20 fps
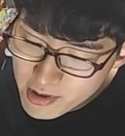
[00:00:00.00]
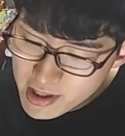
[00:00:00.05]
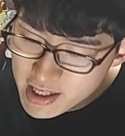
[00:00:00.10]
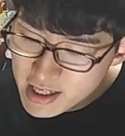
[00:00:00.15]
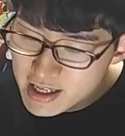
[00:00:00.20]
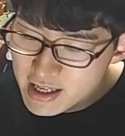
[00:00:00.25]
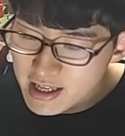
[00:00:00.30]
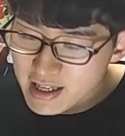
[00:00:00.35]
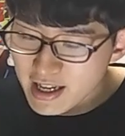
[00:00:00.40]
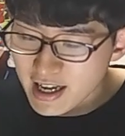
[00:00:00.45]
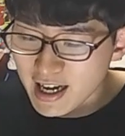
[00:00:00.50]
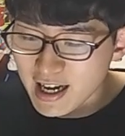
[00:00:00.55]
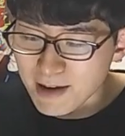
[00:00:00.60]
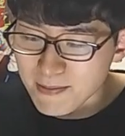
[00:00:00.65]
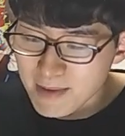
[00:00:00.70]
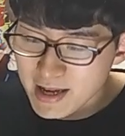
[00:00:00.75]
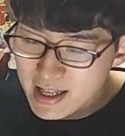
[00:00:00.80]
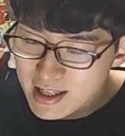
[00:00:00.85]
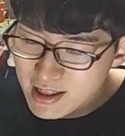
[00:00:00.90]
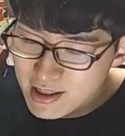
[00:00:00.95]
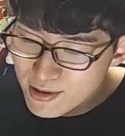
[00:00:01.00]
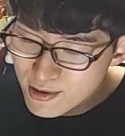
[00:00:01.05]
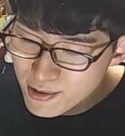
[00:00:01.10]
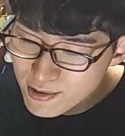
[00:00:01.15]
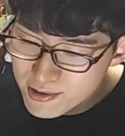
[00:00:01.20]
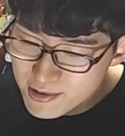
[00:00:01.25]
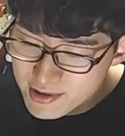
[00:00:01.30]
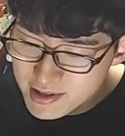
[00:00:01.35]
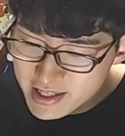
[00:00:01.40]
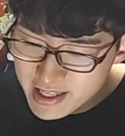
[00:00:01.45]
ヒーラーめんど
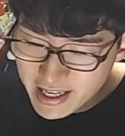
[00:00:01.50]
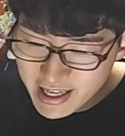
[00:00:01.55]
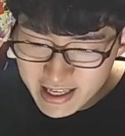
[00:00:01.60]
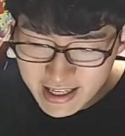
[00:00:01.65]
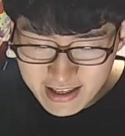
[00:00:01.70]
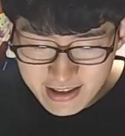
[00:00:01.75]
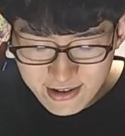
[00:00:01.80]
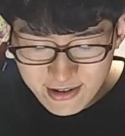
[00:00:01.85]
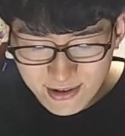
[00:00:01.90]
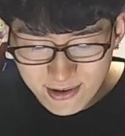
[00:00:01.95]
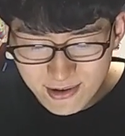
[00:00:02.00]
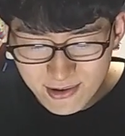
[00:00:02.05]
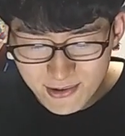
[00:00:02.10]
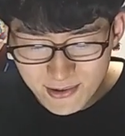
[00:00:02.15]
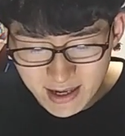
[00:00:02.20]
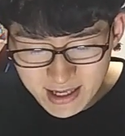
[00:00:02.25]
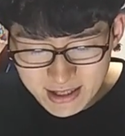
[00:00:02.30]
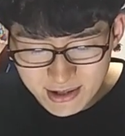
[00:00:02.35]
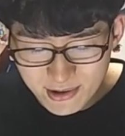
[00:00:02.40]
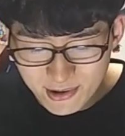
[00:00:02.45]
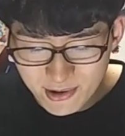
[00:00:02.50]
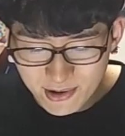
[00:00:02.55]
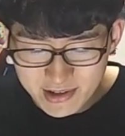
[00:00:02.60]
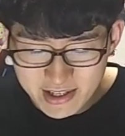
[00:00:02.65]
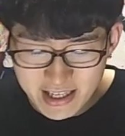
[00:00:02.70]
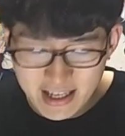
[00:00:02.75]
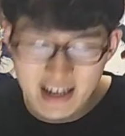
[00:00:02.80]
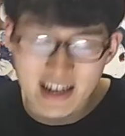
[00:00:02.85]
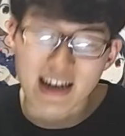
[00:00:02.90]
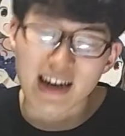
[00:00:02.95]
くさい9話ということ
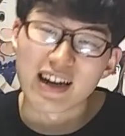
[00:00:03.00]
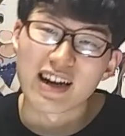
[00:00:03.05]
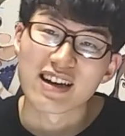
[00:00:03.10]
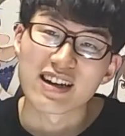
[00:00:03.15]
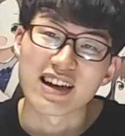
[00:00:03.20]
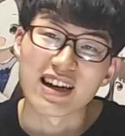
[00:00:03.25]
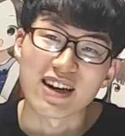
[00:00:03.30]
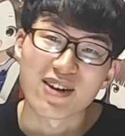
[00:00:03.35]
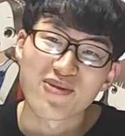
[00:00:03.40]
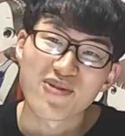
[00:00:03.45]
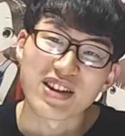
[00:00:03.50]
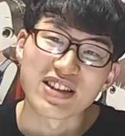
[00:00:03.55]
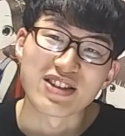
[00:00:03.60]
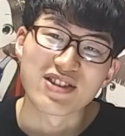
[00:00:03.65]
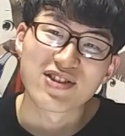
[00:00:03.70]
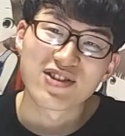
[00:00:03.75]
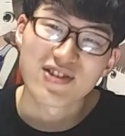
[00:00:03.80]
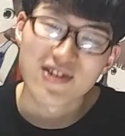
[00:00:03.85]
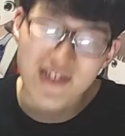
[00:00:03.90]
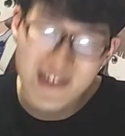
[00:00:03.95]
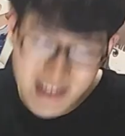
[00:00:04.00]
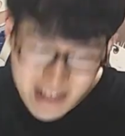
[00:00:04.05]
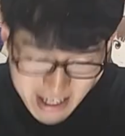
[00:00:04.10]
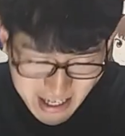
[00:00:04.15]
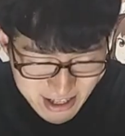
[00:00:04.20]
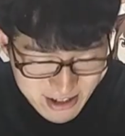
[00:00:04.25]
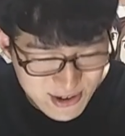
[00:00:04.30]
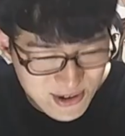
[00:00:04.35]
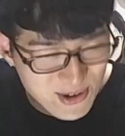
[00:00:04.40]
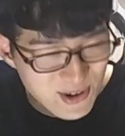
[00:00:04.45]
で前回ランか、今回
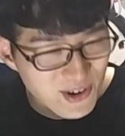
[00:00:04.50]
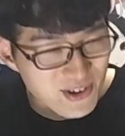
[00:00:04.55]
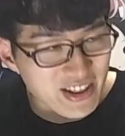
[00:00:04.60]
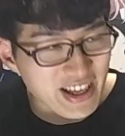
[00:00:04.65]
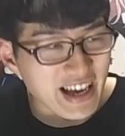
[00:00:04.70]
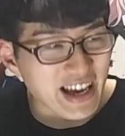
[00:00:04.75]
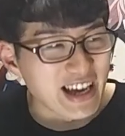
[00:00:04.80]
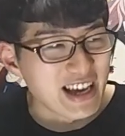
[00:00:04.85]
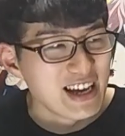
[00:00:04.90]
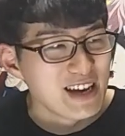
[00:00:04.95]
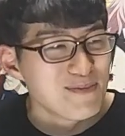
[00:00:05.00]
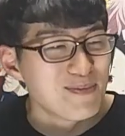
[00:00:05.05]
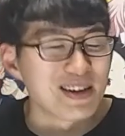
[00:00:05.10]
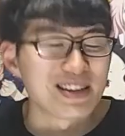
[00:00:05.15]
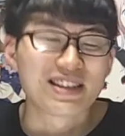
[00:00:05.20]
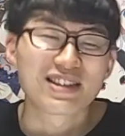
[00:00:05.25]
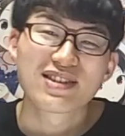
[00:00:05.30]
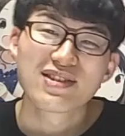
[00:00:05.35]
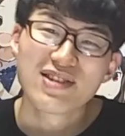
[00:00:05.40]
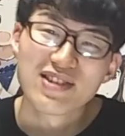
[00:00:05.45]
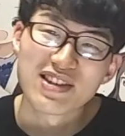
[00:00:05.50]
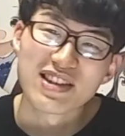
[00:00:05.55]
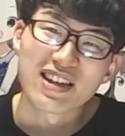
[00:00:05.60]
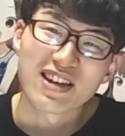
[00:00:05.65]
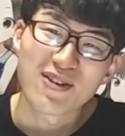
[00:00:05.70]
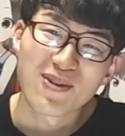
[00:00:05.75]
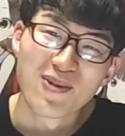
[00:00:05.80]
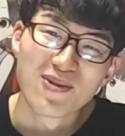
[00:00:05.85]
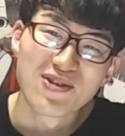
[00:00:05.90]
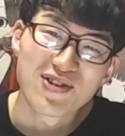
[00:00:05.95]
12位ということでね、まあ、つい
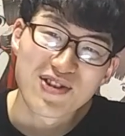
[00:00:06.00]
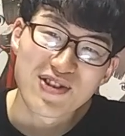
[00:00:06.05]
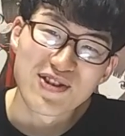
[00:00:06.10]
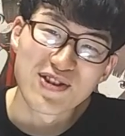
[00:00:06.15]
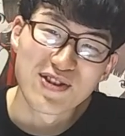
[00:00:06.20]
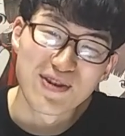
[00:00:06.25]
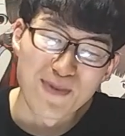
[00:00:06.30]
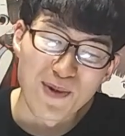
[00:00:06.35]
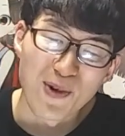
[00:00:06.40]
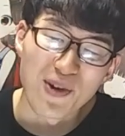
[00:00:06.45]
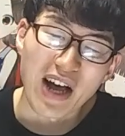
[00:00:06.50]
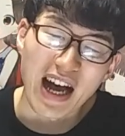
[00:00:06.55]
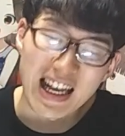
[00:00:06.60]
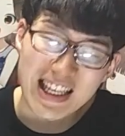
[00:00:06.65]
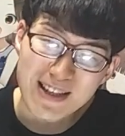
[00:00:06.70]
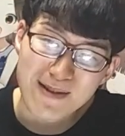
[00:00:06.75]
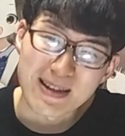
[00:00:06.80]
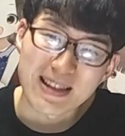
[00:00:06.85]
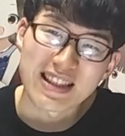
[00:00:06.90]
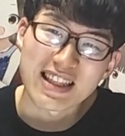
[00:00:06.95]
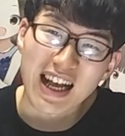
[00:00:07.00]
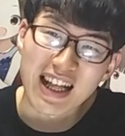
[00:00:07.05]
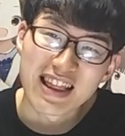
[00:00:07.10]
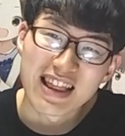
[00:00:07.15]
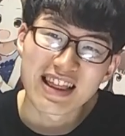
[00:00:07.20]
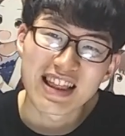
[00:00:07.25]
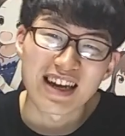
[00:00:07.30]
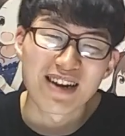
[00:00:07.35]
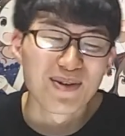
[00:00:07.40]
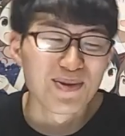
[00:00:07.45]
に今週もう初めて単
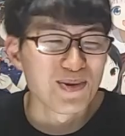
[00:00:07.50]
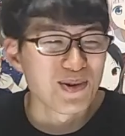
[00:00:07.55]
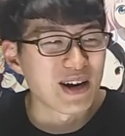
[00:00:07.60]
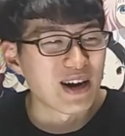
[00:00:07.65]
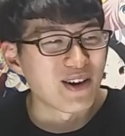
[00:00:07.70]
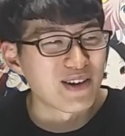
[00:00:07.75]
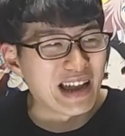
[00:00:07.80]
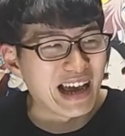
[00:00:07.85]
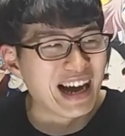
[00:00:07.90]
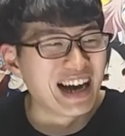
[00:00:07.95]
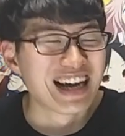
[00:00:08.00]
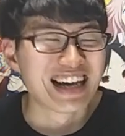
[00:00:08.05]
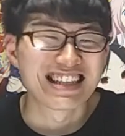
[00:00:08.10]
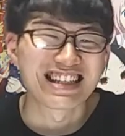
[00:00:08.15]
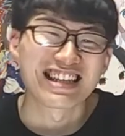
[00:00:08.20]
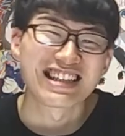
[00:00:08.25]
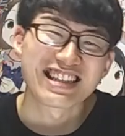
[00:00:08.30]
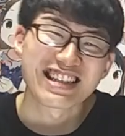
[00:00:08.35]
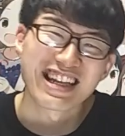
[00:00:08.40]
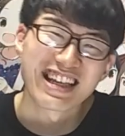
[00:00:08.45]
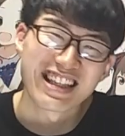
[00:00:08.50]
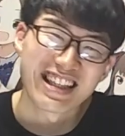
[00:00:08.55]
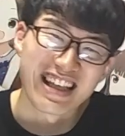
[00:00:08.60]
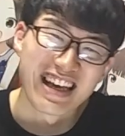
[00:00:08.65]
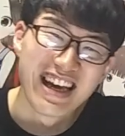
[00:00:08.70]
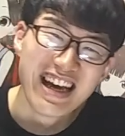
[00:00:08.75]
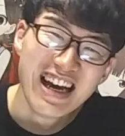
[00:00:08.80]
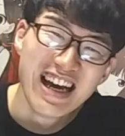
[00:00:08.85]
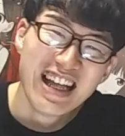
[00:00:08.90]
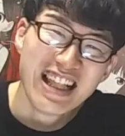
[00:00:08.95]
体の動画をね、挨拶されて、
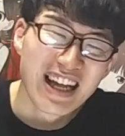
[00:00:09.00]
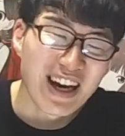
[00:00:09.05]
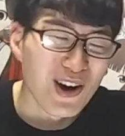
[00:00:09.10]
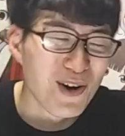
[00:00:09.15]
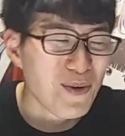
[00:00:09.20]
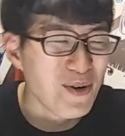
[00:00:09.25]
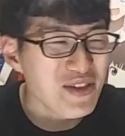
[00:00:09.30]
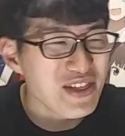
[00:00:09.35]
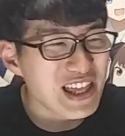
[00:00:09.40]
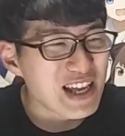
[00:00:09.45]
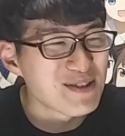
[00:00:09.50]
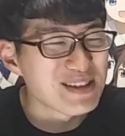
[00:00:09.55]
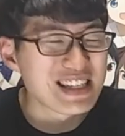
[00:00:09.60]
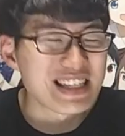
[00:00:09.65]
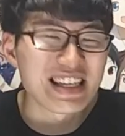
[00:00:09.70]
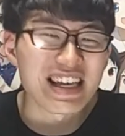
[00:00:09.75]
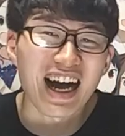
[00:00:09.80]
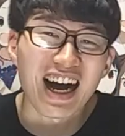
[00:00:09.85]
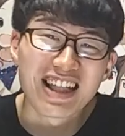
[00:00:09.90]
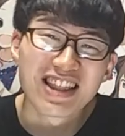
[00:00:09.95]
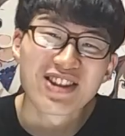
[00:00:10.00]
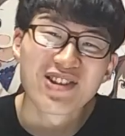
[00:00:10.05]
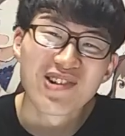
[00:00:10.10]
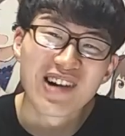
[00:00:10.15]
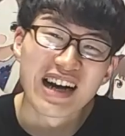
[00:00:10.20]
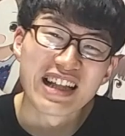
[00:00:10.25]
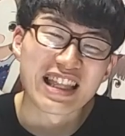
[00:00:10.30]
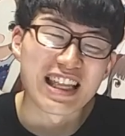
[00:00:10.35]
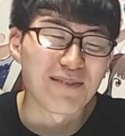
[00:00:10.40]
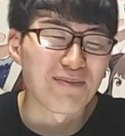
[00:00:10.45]
なんか思ったより全然反響
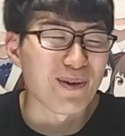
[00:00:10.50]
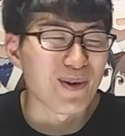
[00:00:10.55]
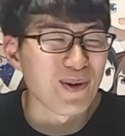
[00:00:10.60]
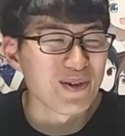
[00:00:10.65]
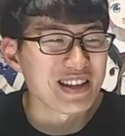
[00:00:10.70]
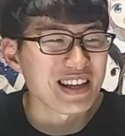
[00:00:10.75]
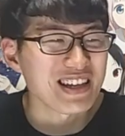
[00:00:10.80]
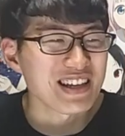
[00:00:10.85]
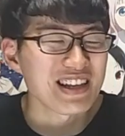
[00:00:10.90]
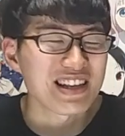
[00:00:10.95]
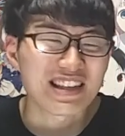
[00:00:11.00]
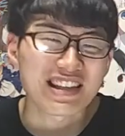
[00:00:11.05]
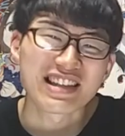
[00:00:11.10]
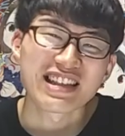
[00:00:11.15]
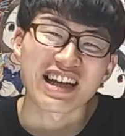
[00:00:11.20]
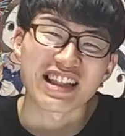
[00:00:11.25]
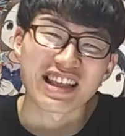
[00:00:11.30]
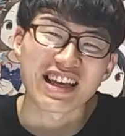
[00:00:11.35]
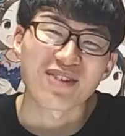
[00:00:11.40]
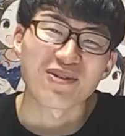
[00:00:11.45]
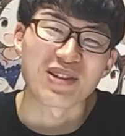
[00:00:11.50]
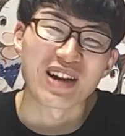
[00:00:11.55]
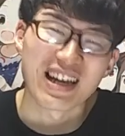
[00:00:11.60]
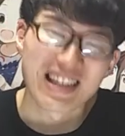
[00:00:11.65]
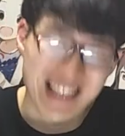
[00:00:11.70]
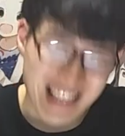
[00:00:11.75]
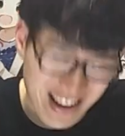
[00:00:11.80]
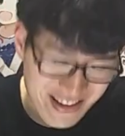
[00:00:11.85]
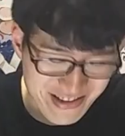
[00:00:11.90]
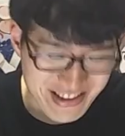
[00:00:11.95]
があって、やっぱこの先に好きな結構いらっ
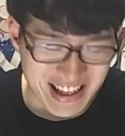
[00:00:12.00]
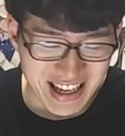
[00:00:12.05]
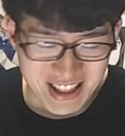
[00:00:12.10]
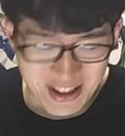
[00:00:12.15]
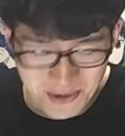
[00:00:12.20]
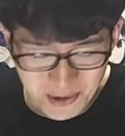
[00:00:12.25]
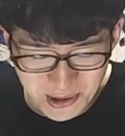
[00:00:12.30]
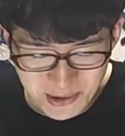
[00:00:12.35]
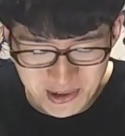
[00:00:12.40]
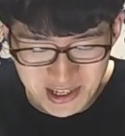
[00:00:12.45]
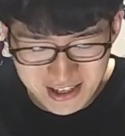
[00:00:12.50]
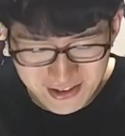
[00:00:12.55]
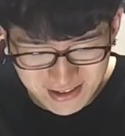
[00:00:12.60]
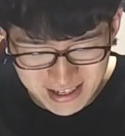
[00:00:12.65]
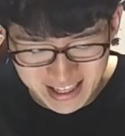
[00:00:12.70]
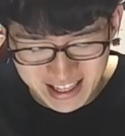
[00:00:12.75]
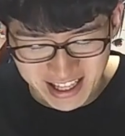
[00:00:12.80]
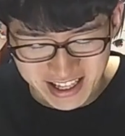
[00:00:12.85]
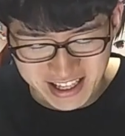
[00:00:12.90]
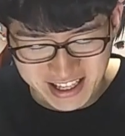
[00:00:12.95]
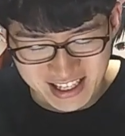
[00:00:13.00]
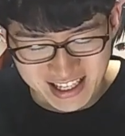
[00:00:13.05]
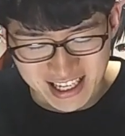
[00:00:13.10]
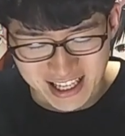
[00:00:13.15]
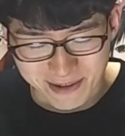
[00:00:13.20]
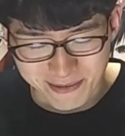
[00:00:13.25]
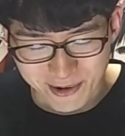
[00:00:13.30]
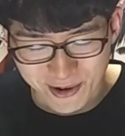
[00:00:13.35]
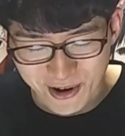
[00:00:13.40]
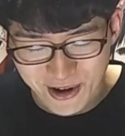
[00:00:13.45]
しゃるんだなと思って嬉しくなったんですけれ
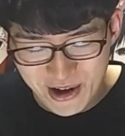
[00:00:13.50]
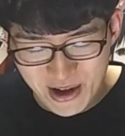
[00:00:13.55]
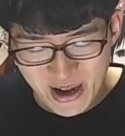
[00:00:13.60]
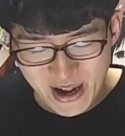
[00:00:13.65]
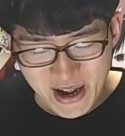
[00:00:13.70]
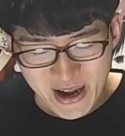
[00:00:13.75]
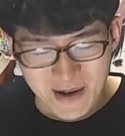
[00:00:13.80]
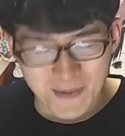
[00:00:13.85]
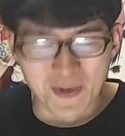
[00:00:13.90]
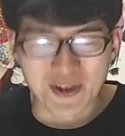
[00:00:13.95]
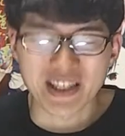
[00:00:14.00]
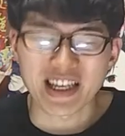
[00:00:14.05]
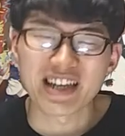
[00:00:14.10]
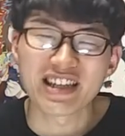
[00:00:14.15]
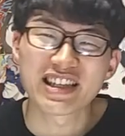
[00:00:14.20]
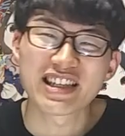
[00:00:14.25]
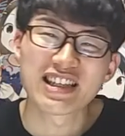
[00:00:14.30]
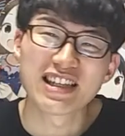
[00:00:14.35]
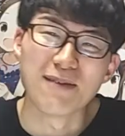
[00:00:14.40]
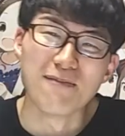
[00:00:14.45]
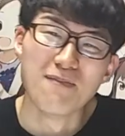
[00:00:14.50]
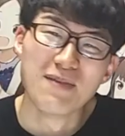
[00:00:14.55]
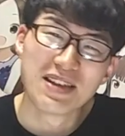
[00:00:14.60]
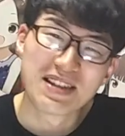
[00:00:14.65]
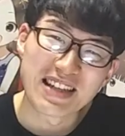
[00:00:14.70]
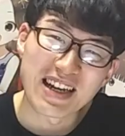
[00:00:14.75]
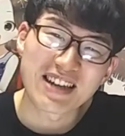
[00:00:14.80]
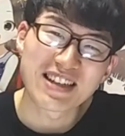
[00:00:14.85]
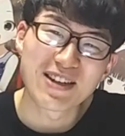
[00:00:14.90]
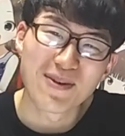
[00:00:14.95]
ども、もう最新話め
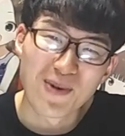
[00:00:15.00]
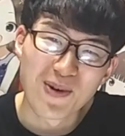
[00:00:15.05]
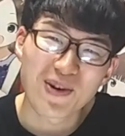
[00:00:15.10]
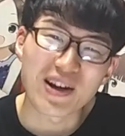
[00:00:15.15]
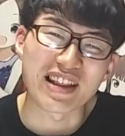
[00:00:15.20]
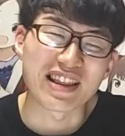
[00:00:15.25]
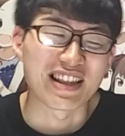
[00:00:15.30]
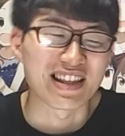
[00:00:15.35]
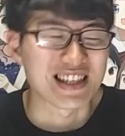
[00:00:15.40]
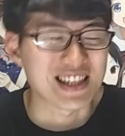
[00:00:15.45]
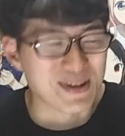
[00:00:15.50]
ちゃくちゃおもろかったっす。